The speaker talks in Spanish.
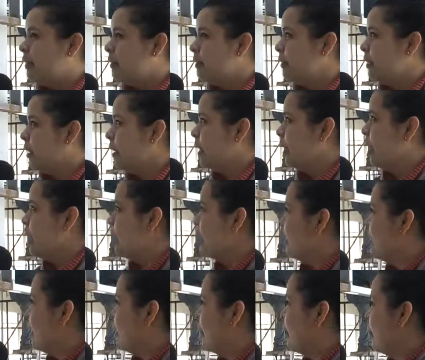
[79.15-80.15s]
entre
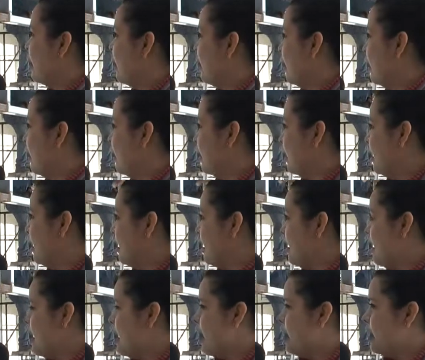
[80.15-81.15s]
área de
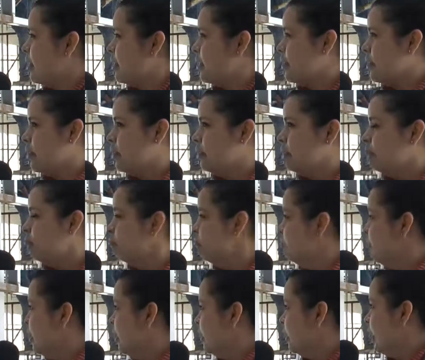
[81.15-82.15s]
herrería y
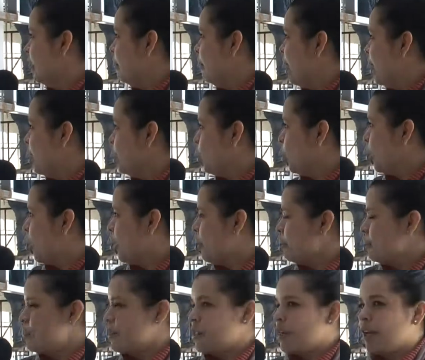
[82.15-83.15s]

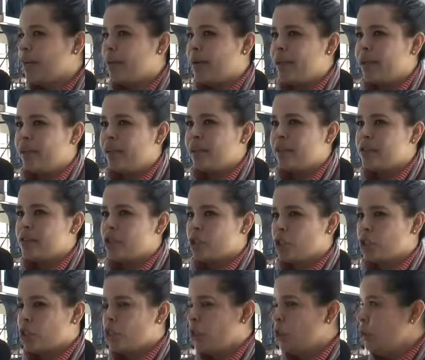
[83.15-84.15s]
tablarroqueros y albañiles
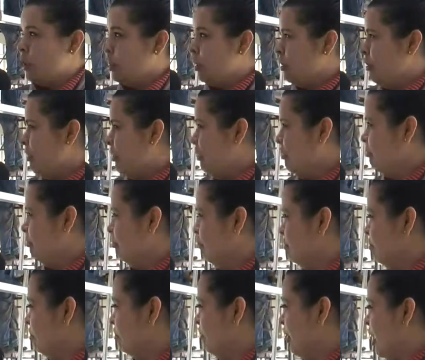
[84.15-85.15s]

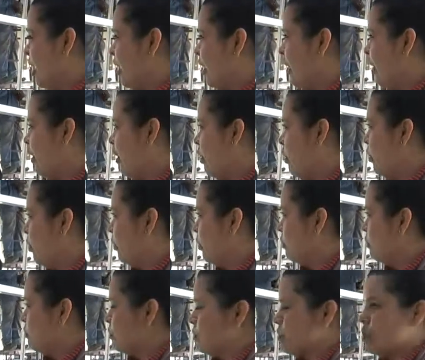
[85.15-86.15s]
alrededor
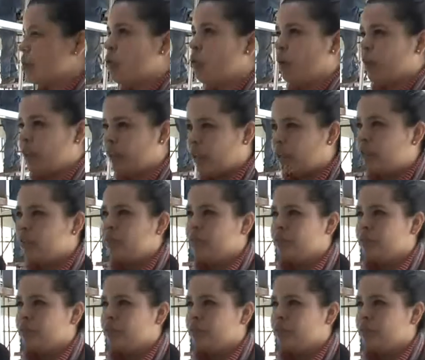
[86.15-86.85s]
de unos 50.